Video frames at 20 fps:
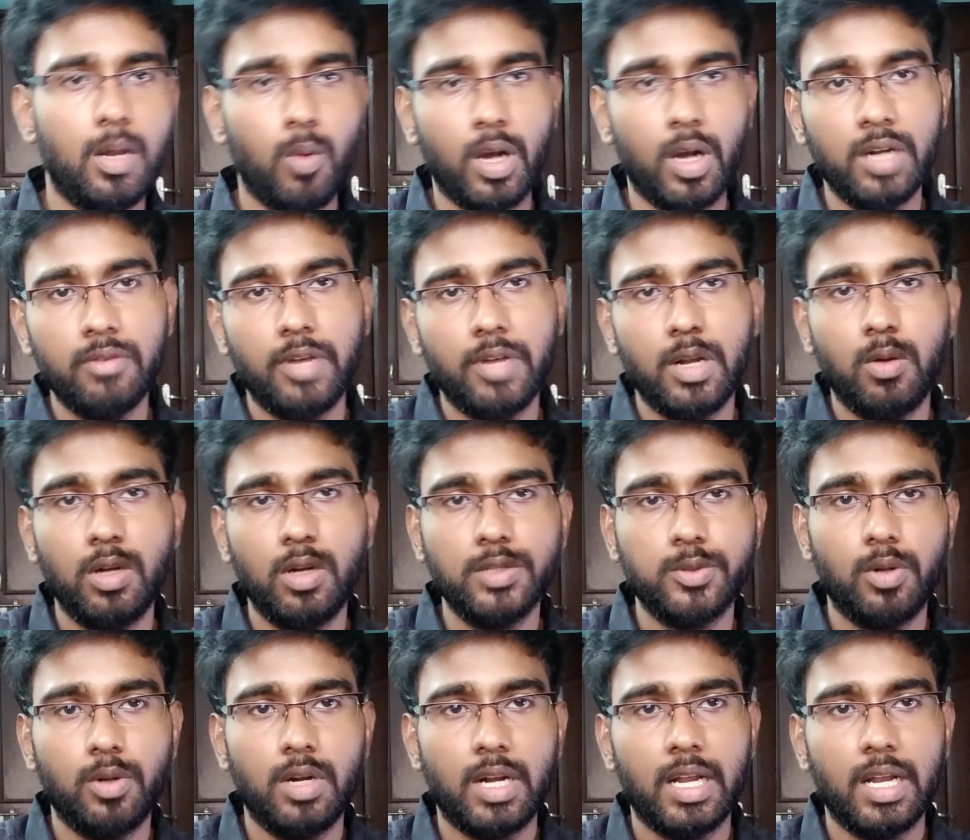நான் ஒன் வரை
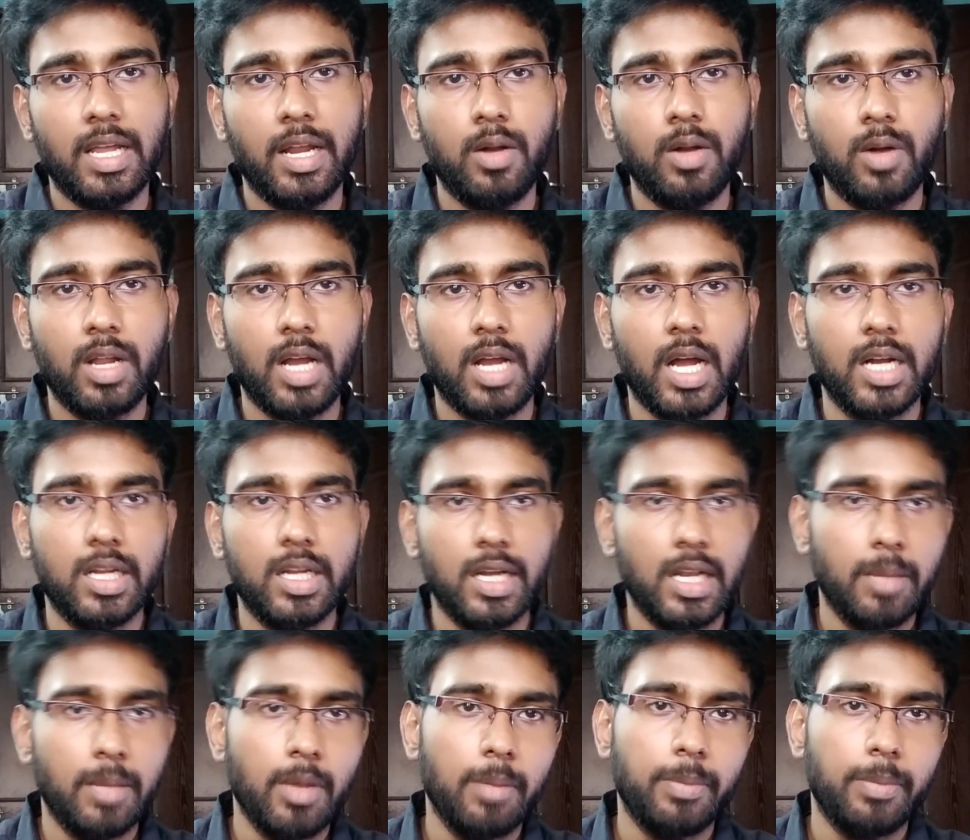உங்களுக்கு சொல்கிறேன் என்னோட
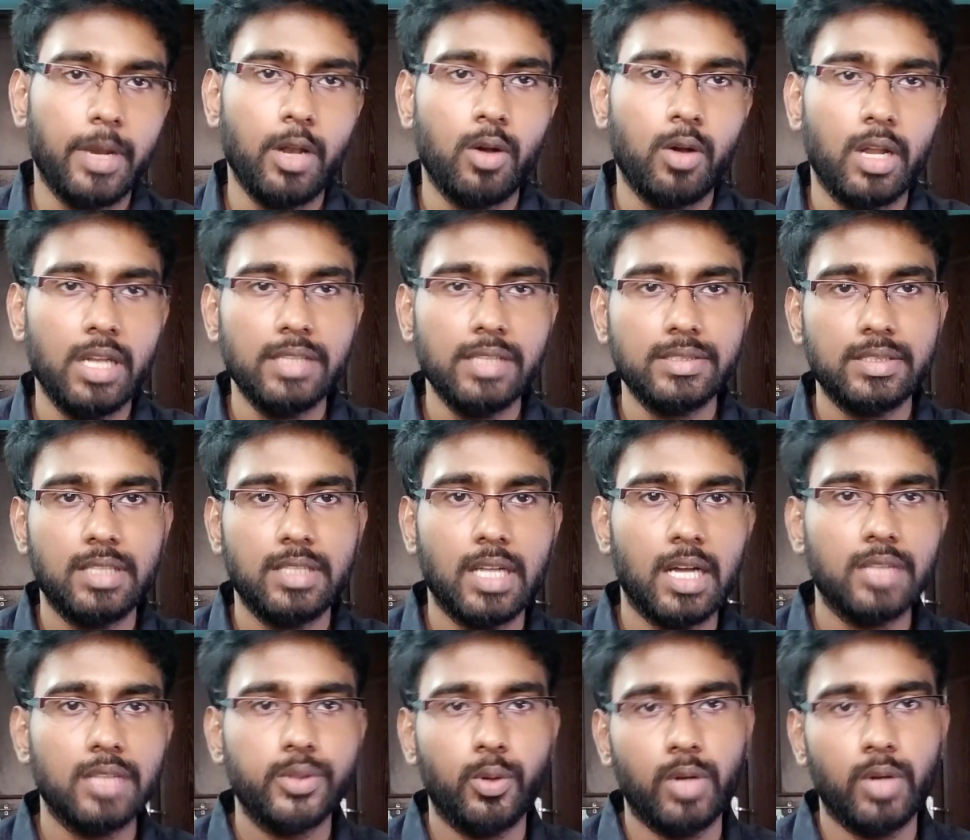எல்லாமே என்னோட லிஸ்ட்
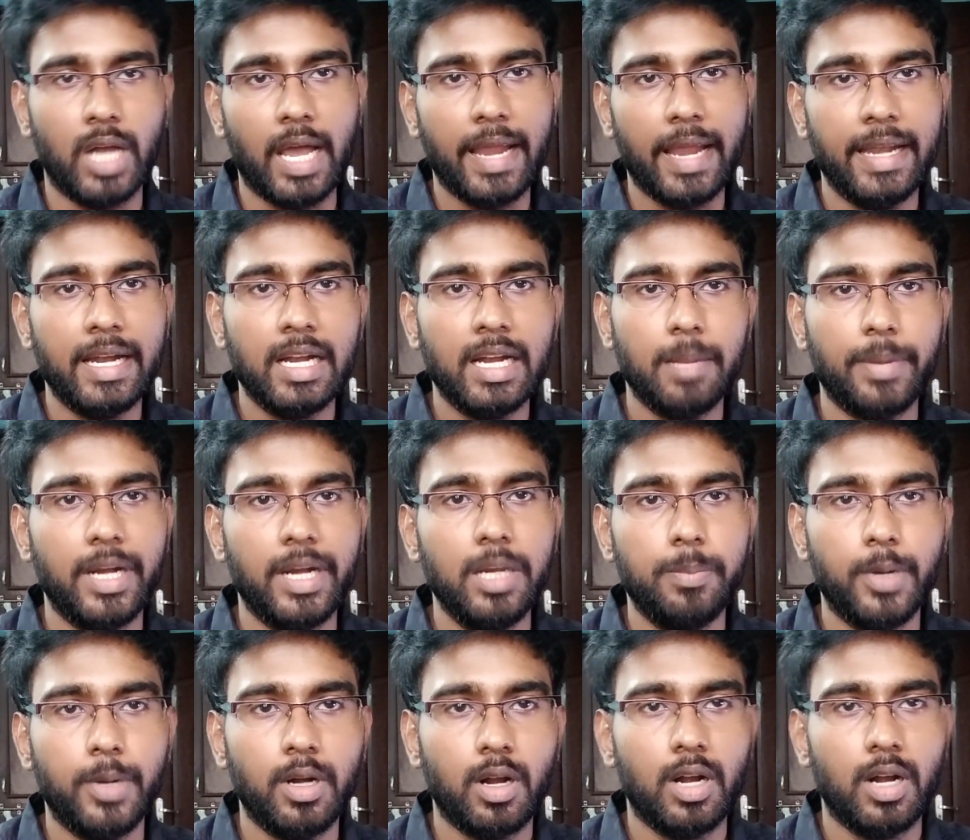தான் ஸோ நான் என்னென்ன
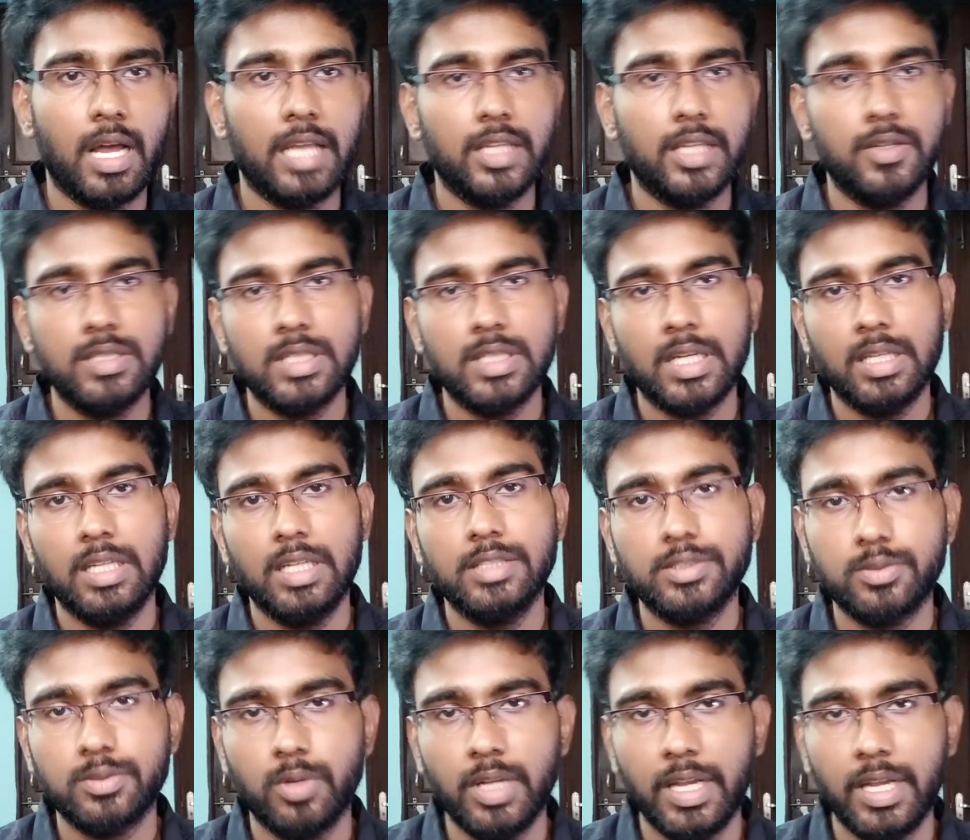ரேட் பண்ணுறேன்னா அதை வச்சு நான் அந்த
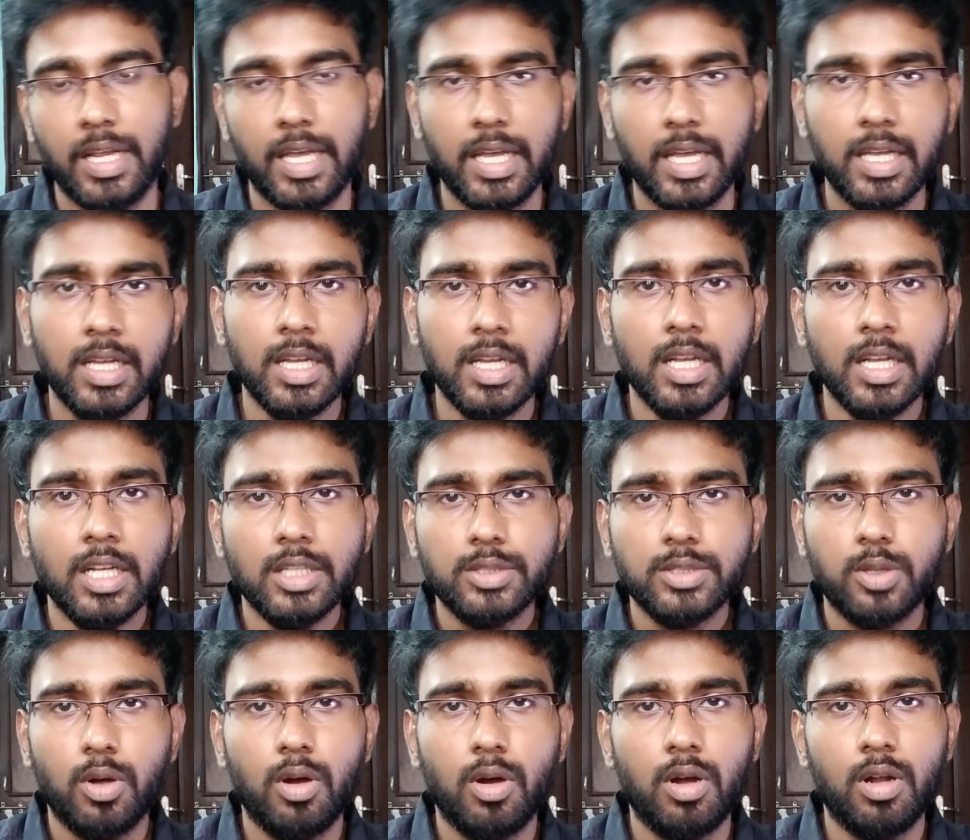லிஸ்ட் சொல்லியிருக்கேன்
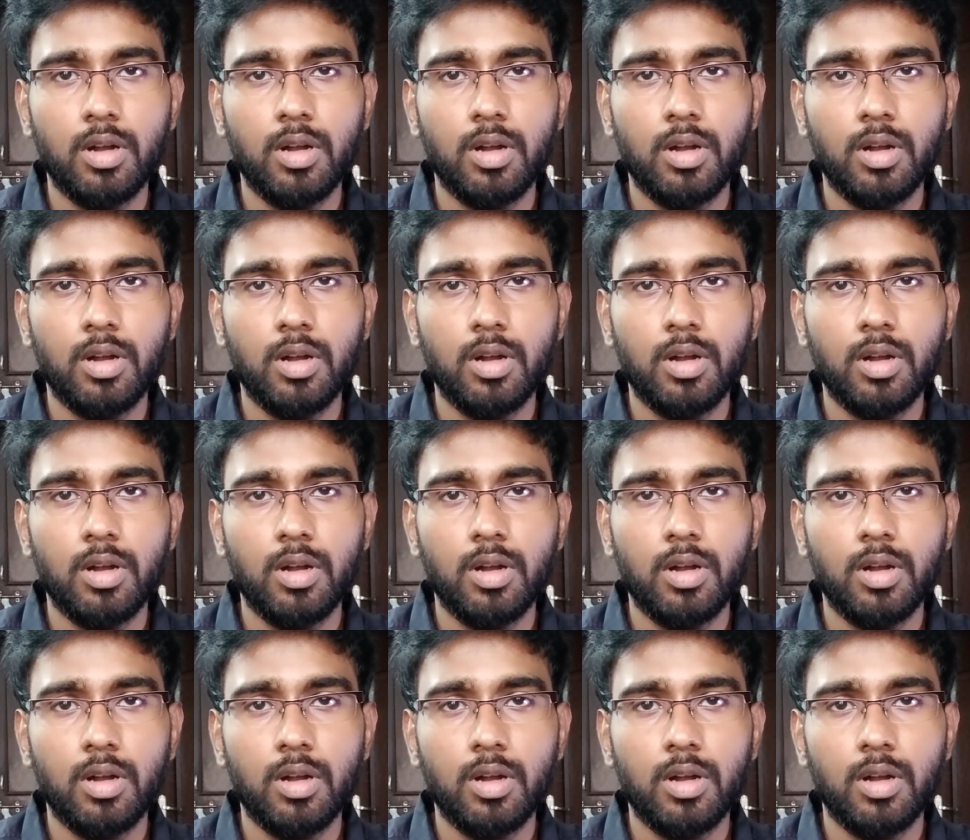ஸோ